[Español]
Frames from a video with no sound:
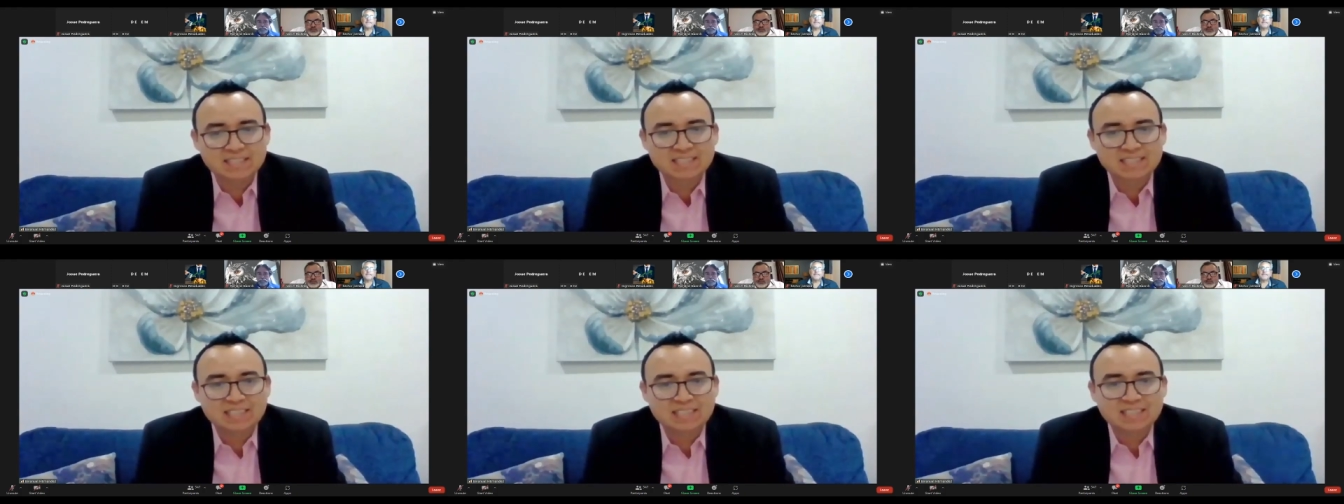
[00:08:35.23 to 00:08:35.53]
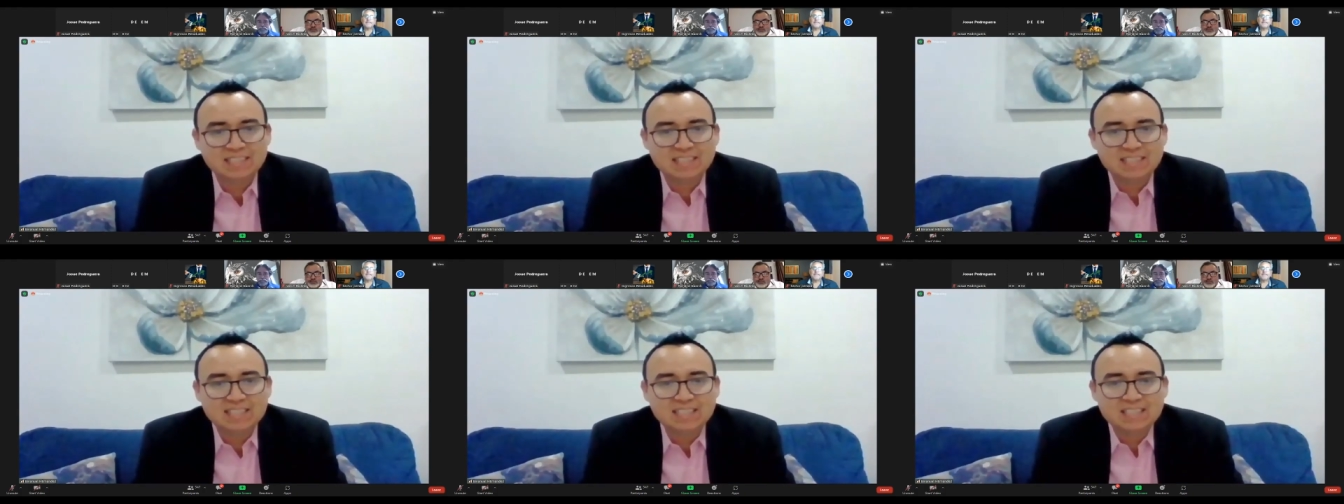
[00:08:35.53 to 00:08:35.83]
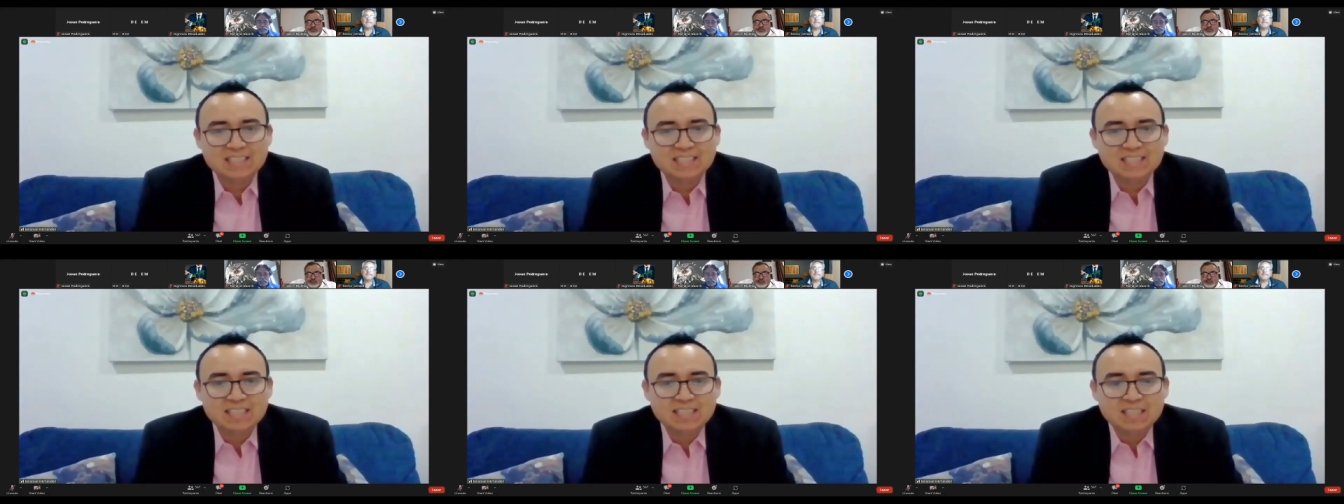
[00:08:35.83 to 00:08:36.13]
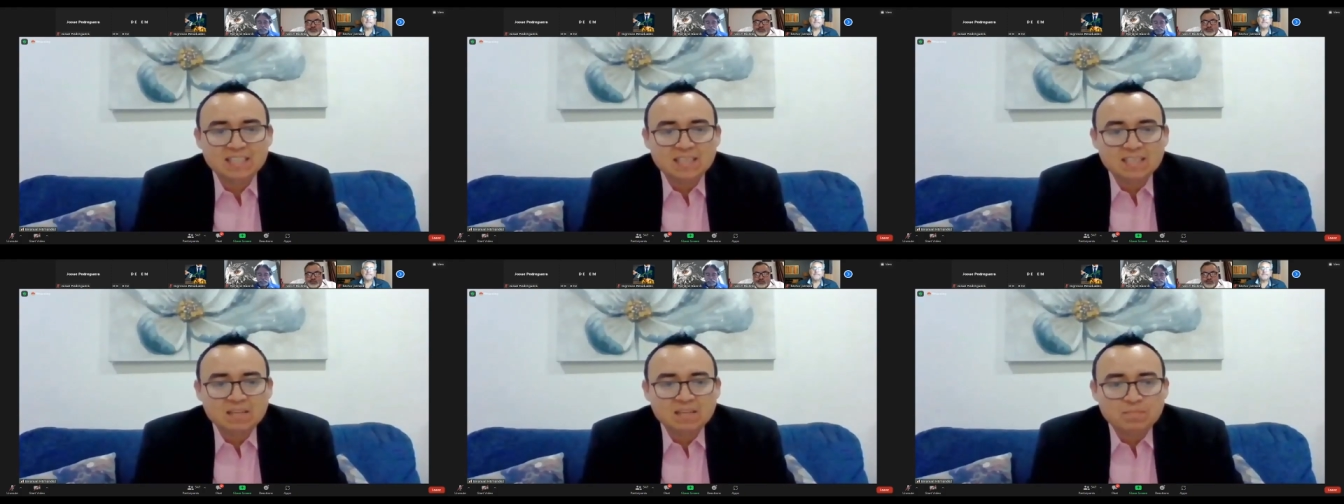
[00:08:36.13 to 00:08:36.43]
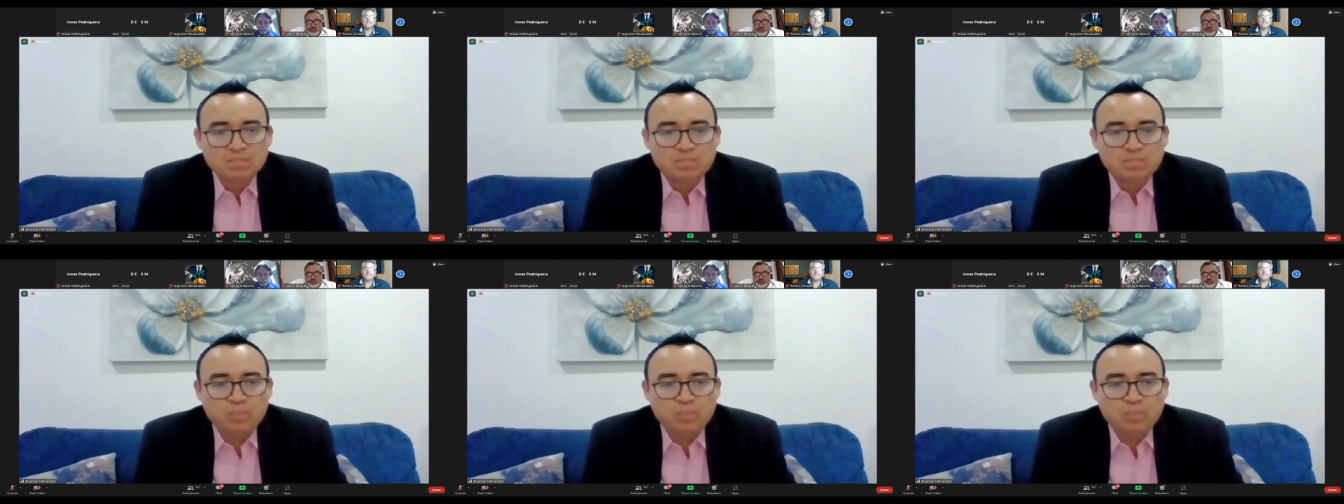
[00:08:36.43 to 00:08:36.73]
y me siento tan
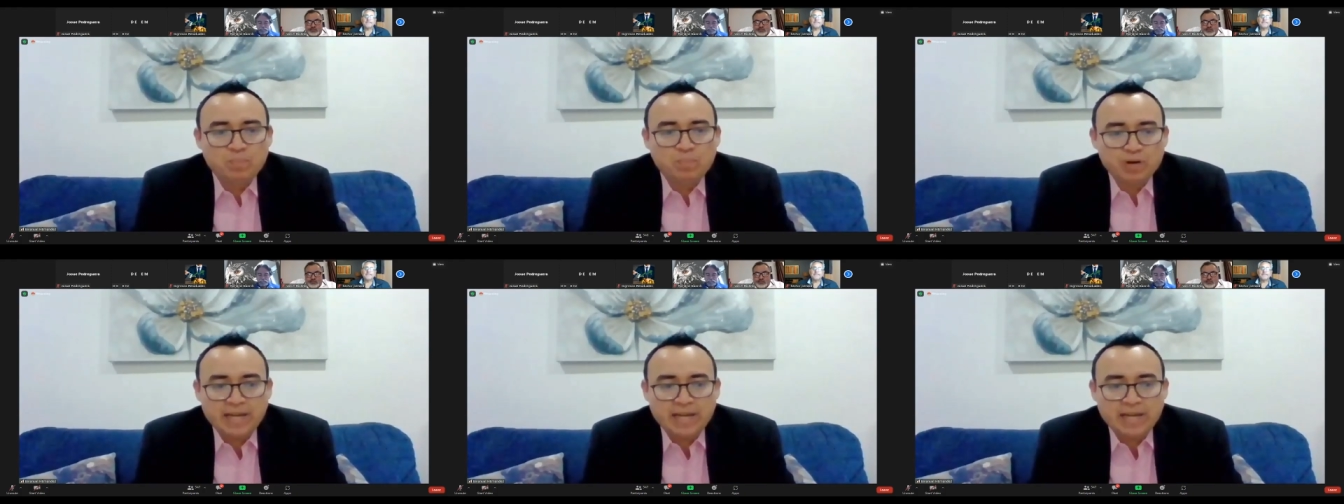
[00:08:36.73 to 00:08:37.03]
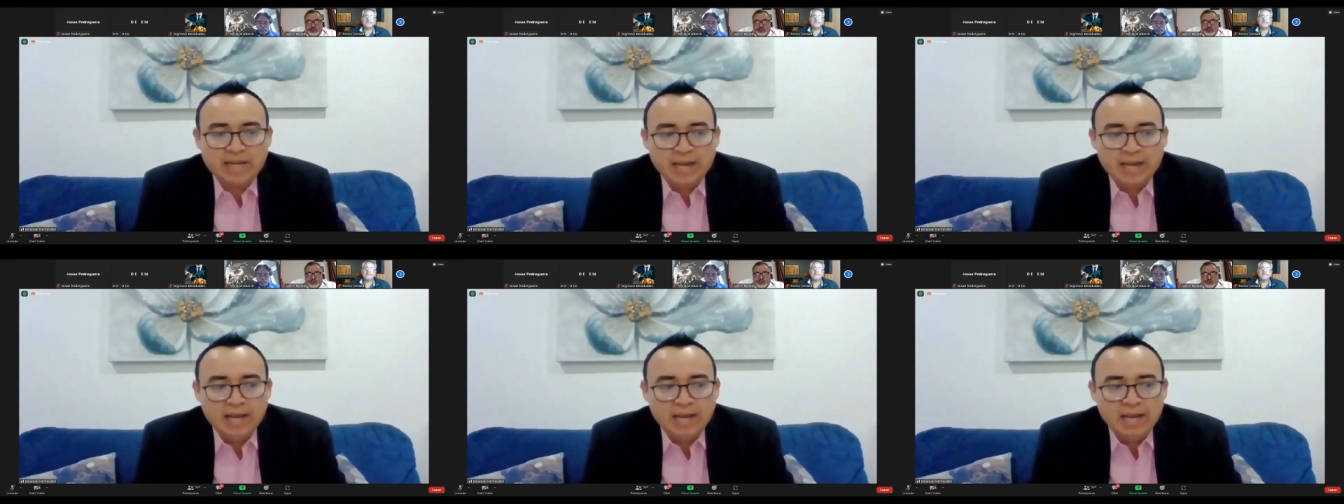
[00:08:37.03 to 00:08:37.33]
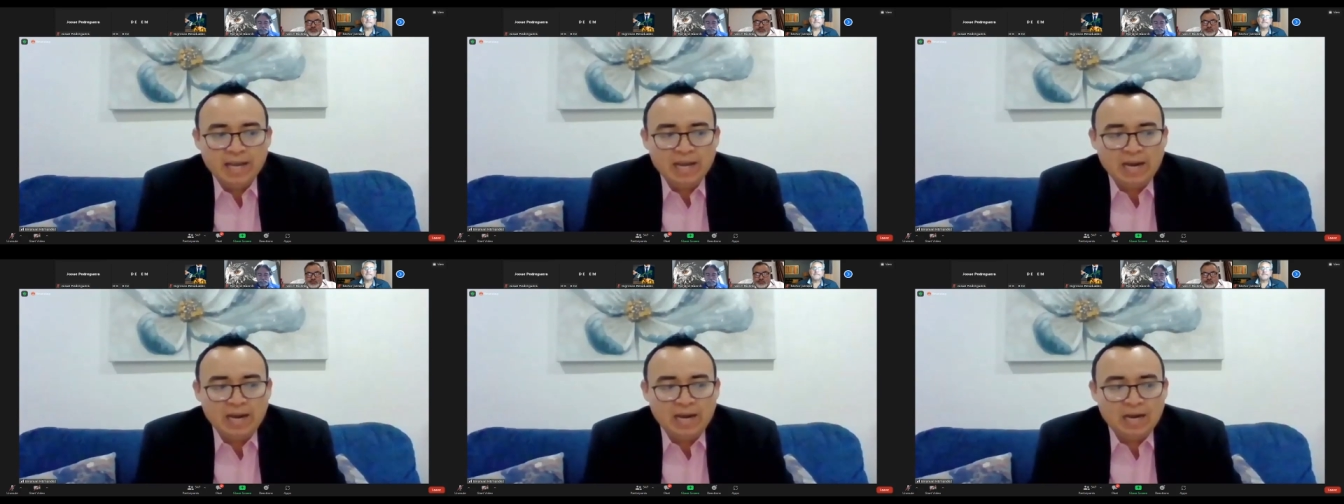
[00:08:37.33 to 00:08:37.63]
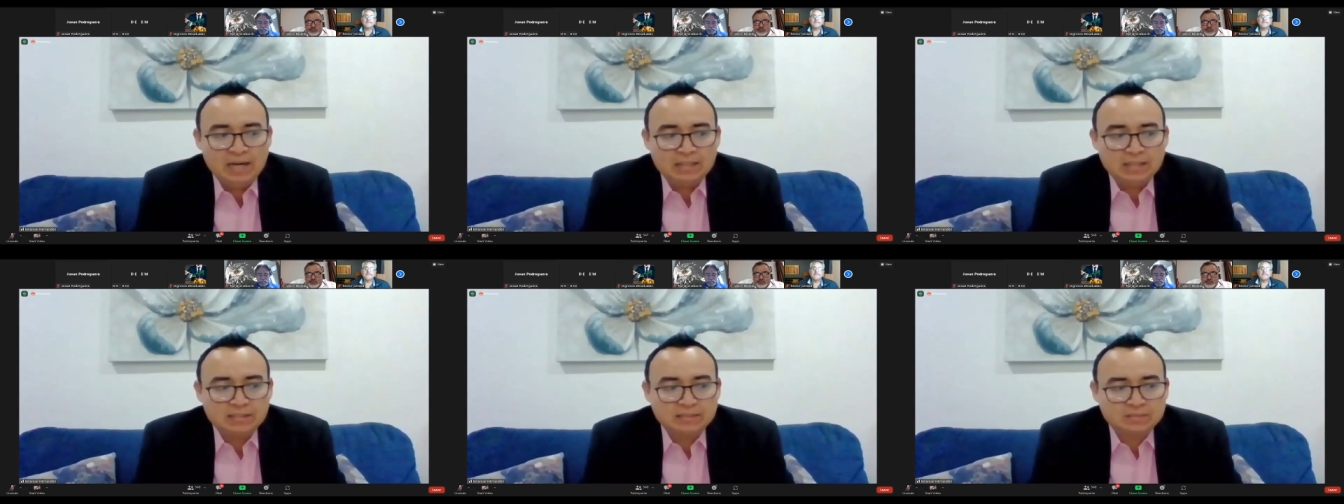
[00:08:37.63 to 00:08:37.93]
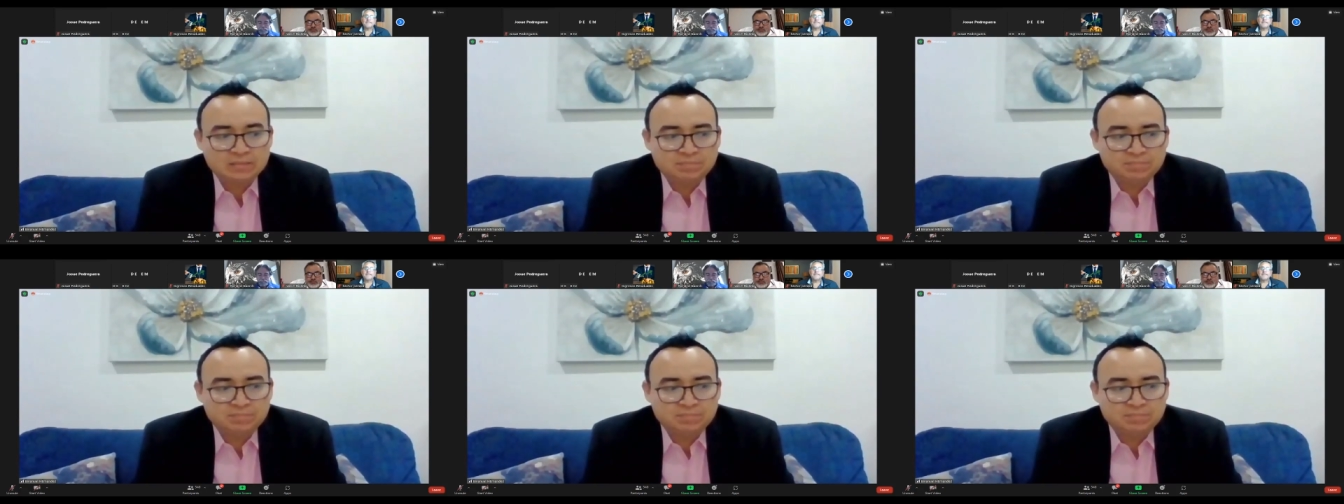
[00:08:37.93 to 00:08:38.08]
feliz porque